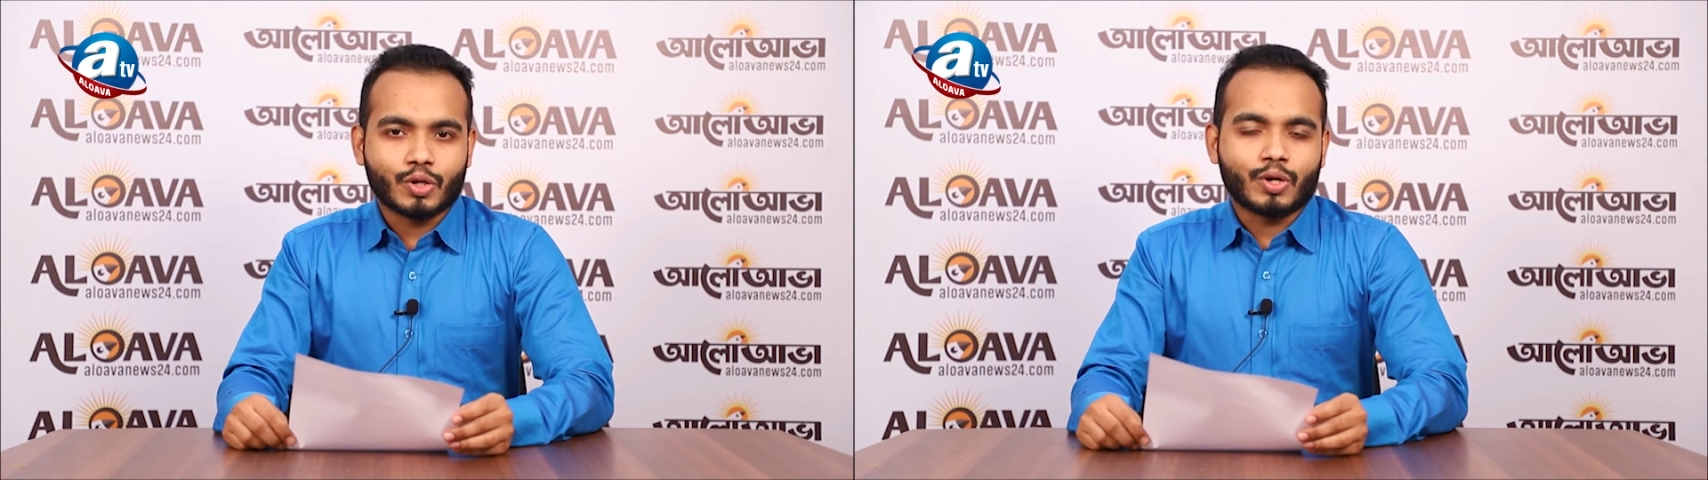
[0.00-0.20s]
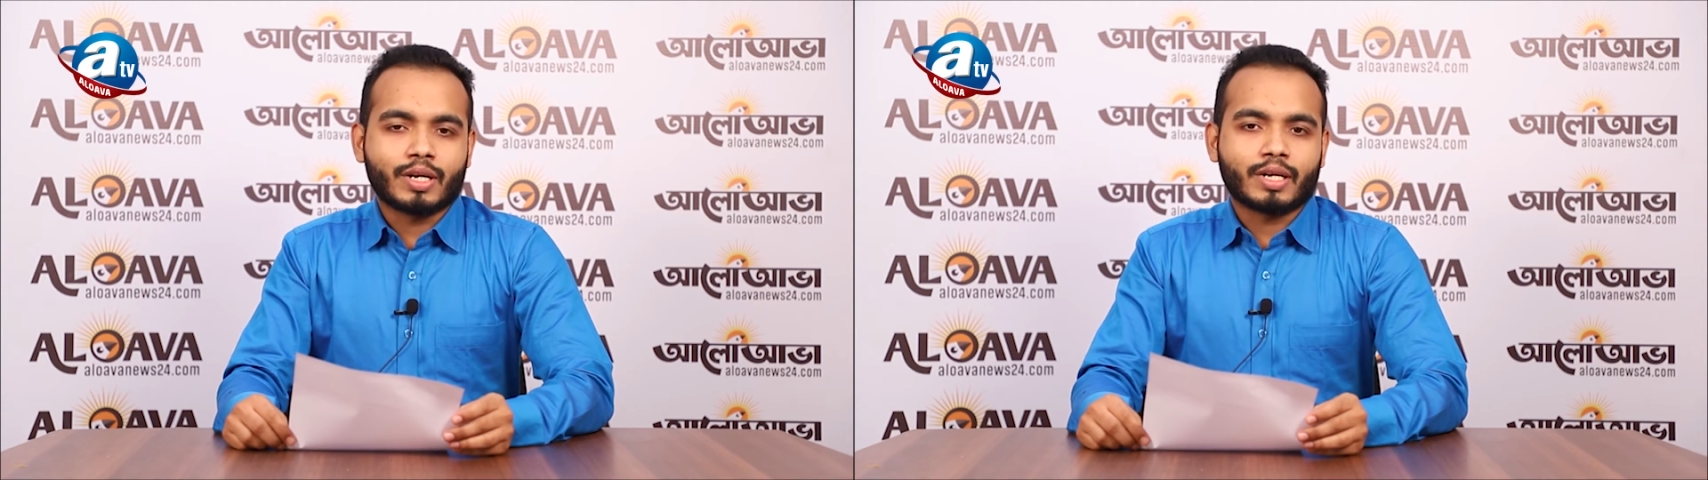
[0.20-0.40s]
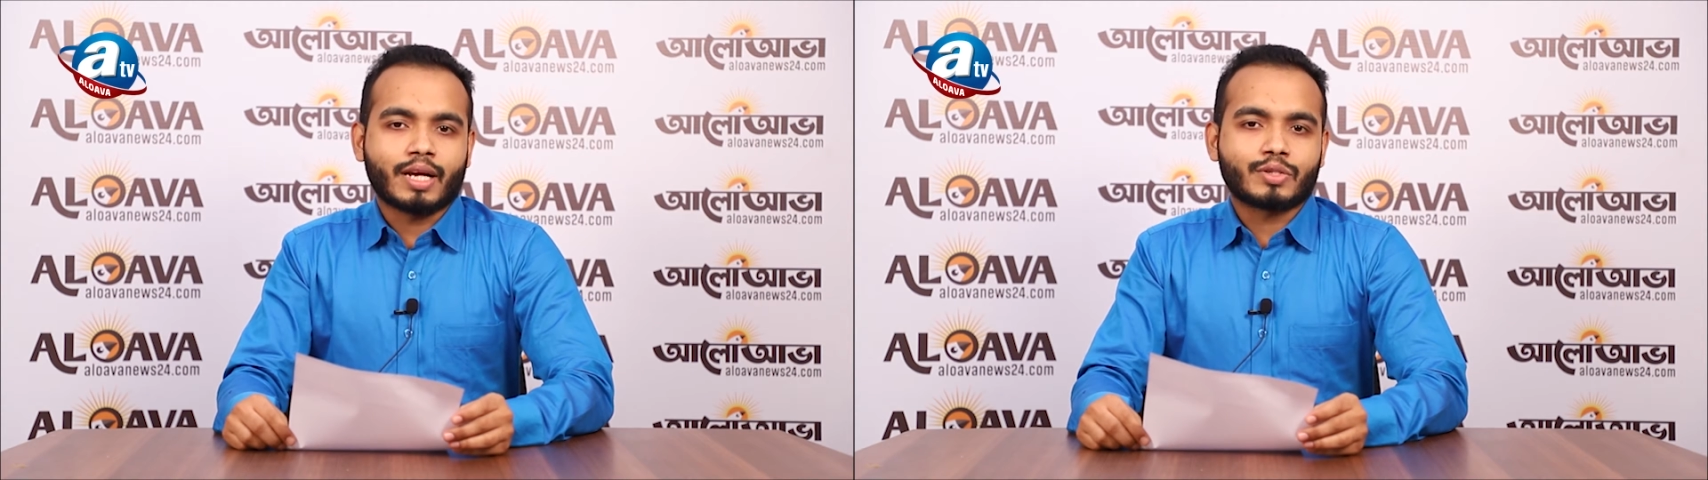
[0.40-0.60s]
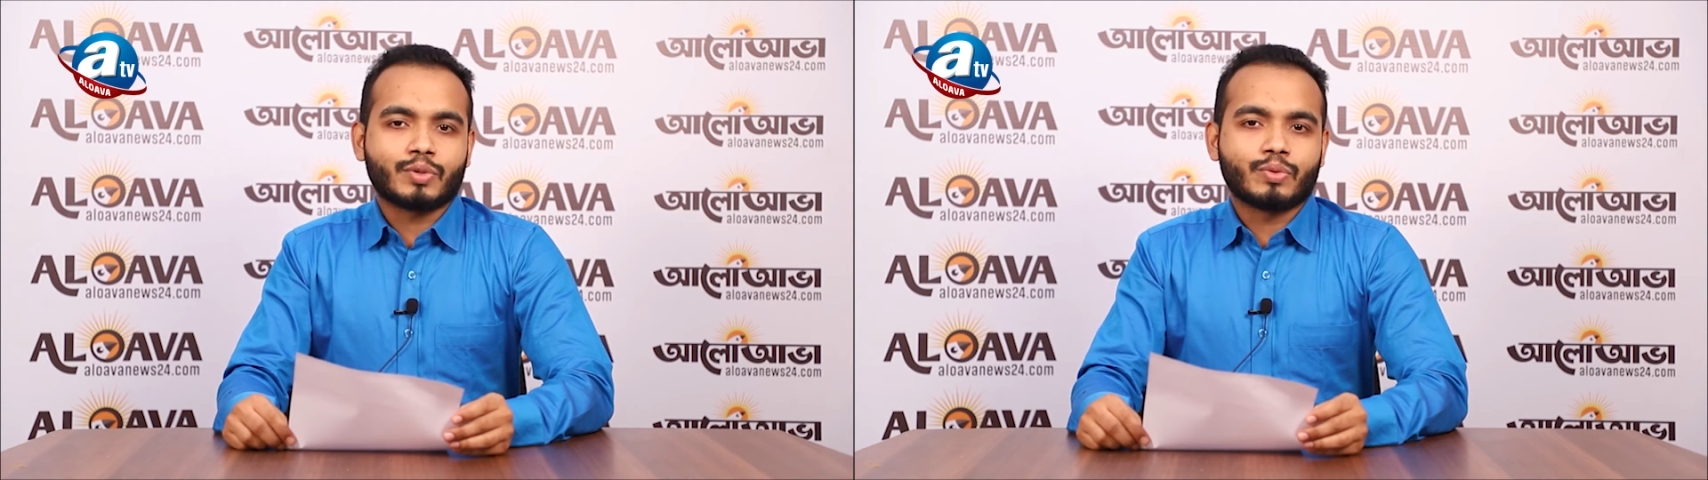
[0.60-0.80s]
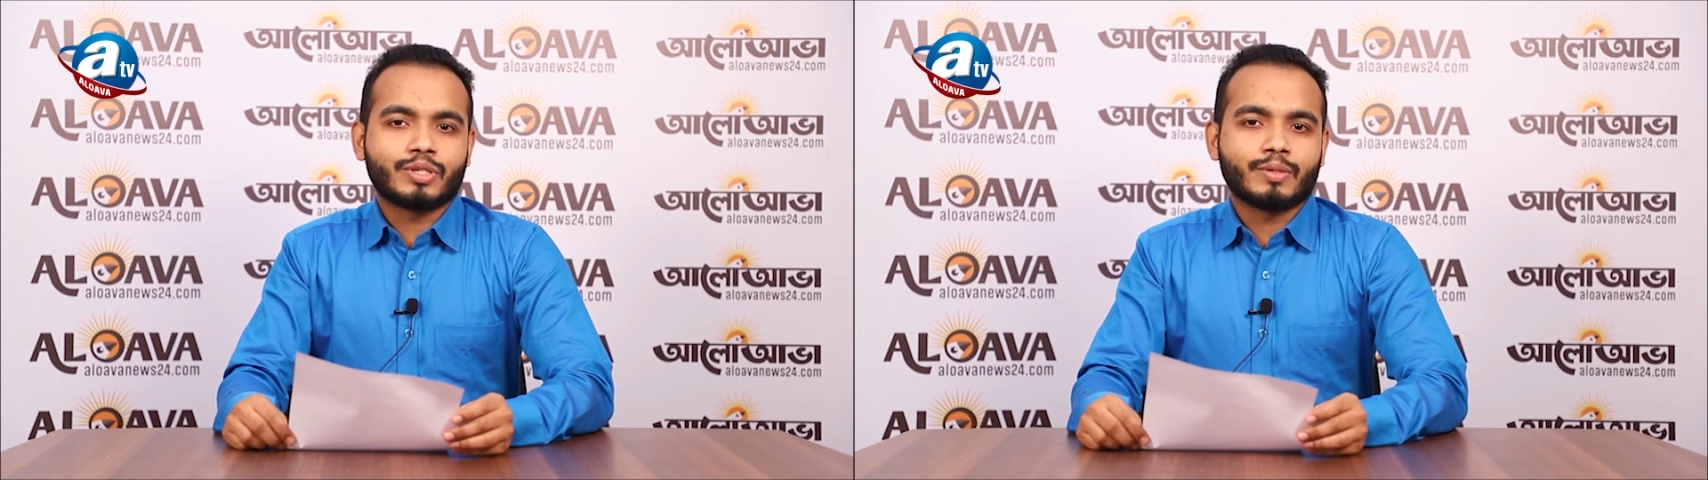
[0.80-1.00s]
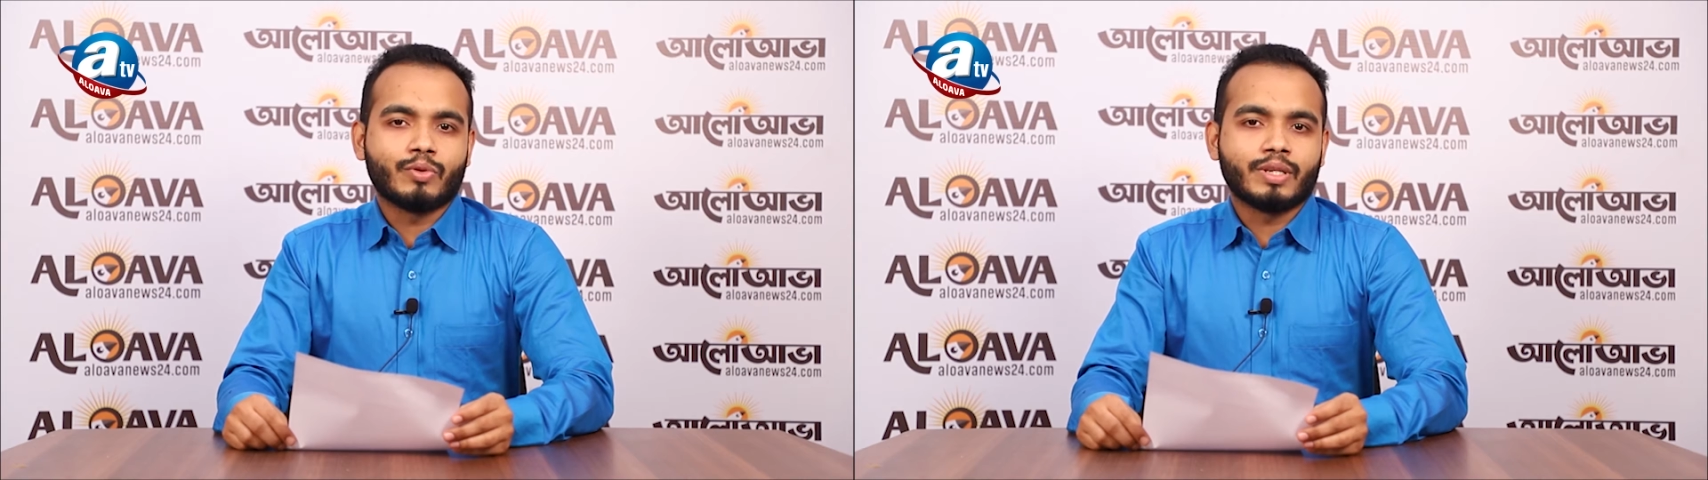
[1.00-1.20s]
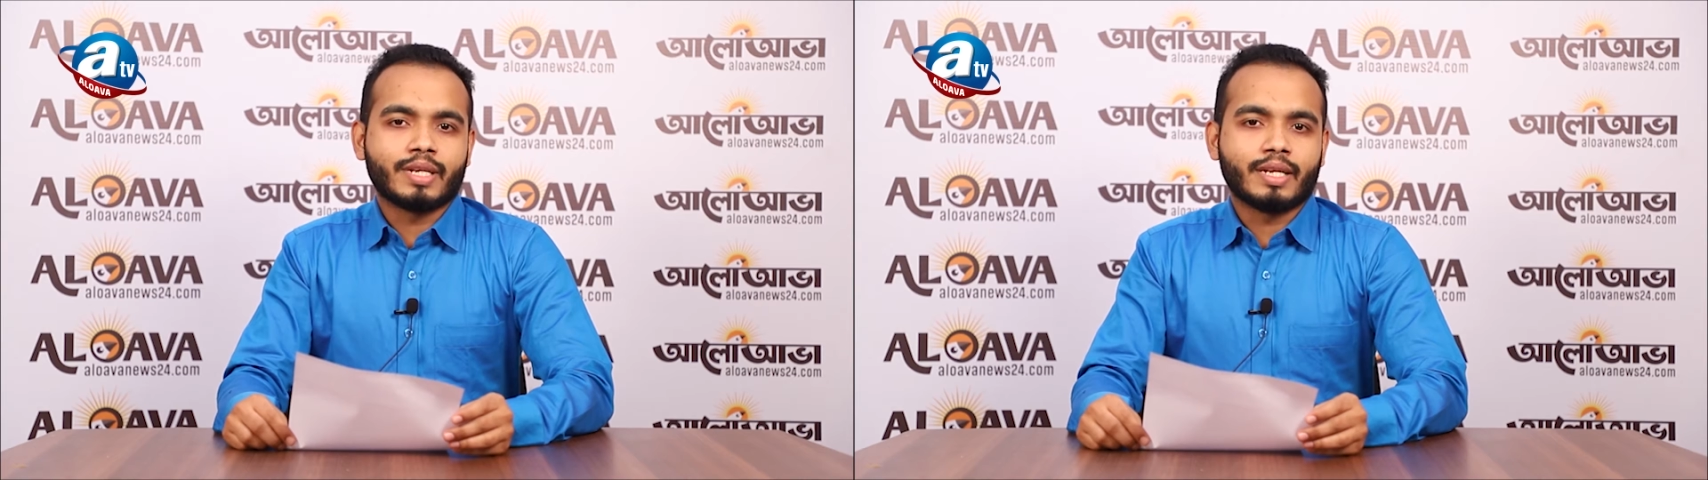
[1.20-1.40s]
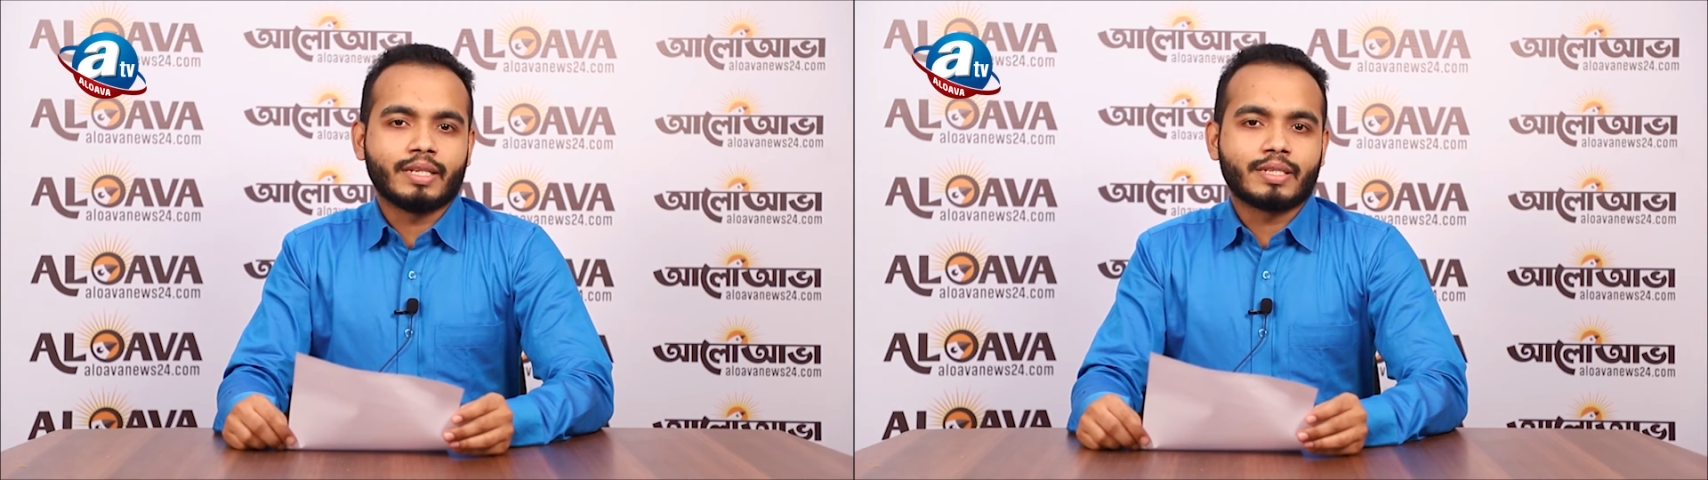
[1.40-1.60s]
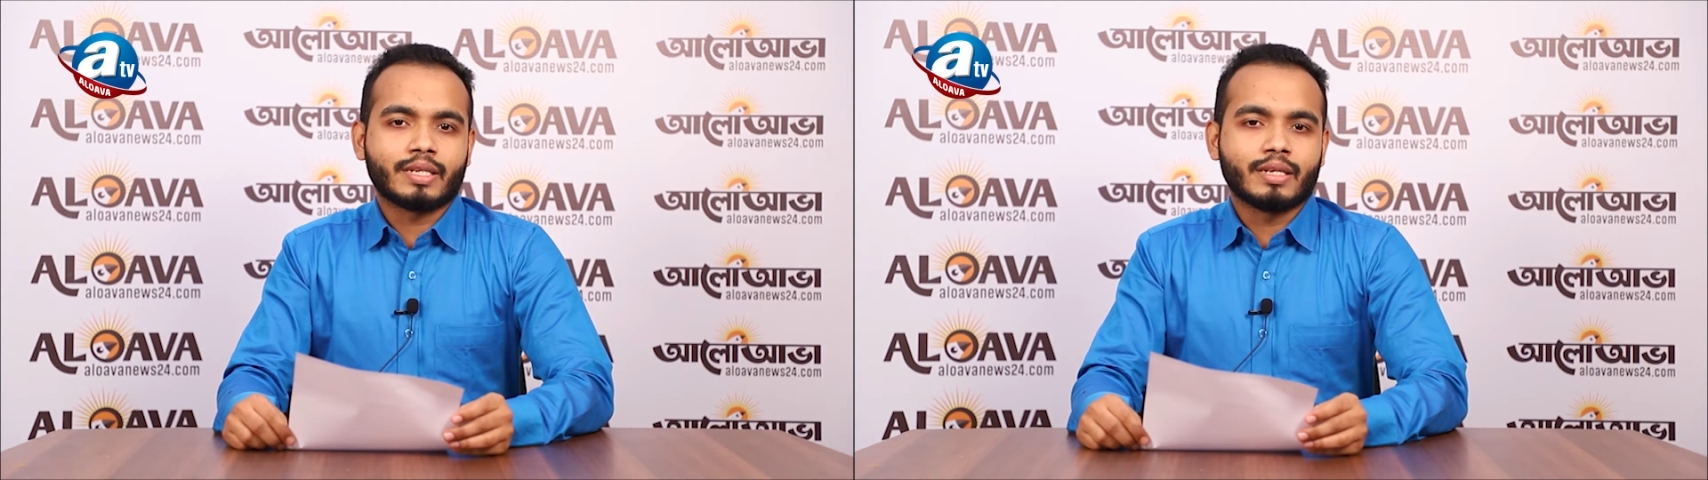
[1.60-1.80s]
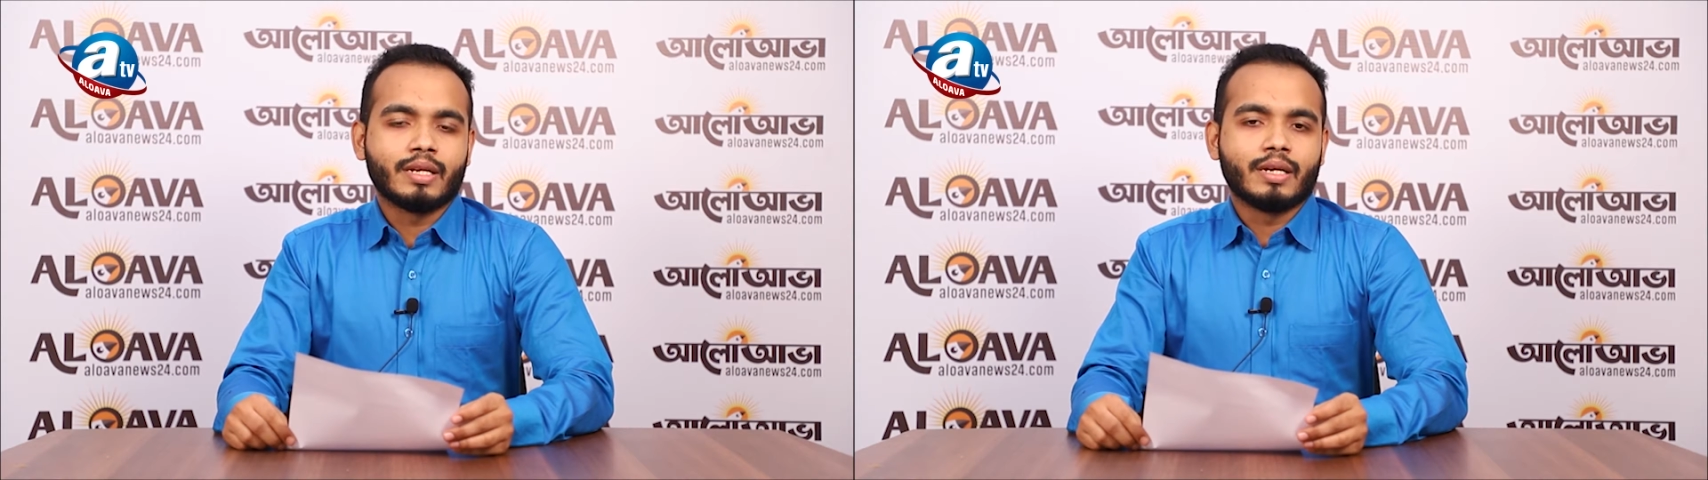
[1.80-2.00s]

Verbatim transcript: সরকার কাজ করছে বলে জানিয়েছেন